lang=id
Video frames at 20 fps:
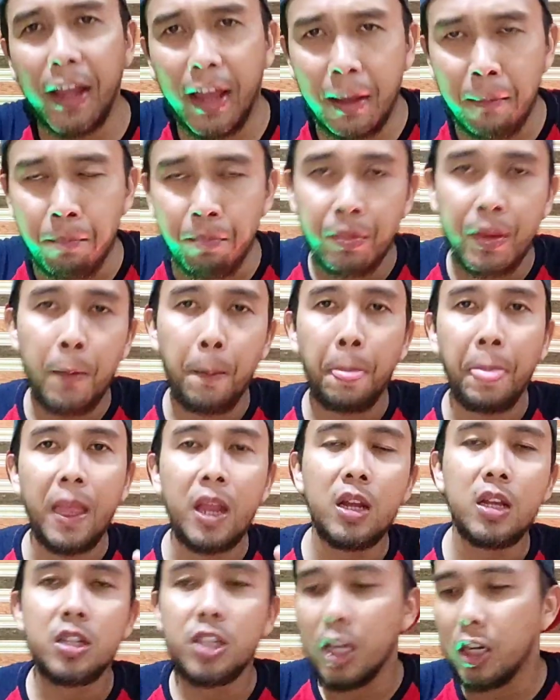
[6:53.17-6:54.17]
okay, ya
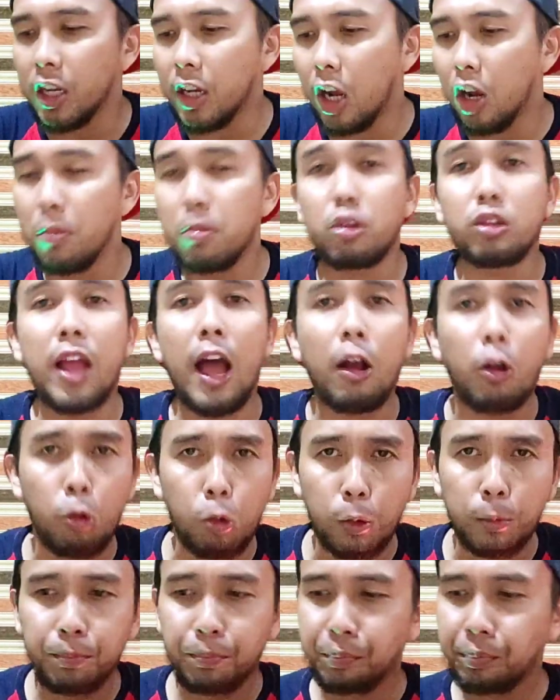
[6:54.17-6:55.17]
jadi kalau menurut
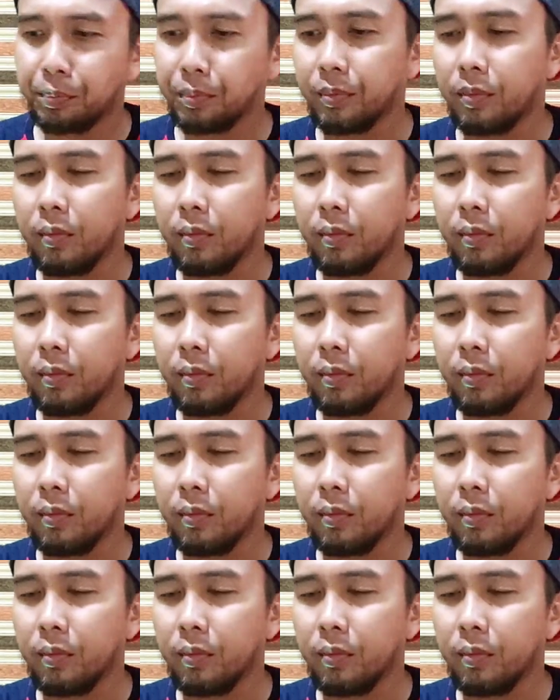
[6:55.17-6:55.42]
aku